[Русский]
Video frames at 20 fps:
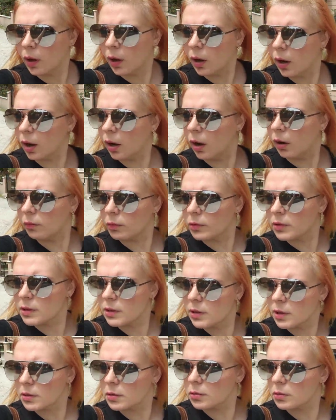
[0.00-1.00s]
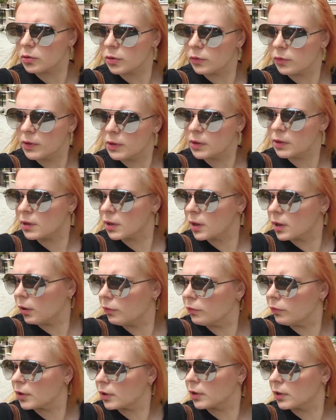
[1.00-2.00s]
Ага, вот здесь уже, видите,
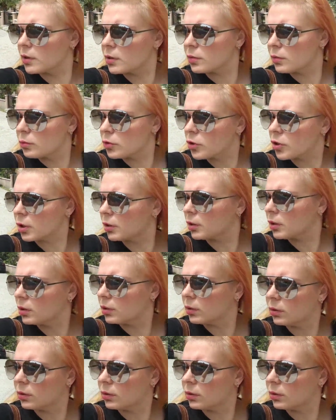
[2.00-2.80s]
ковры сушат.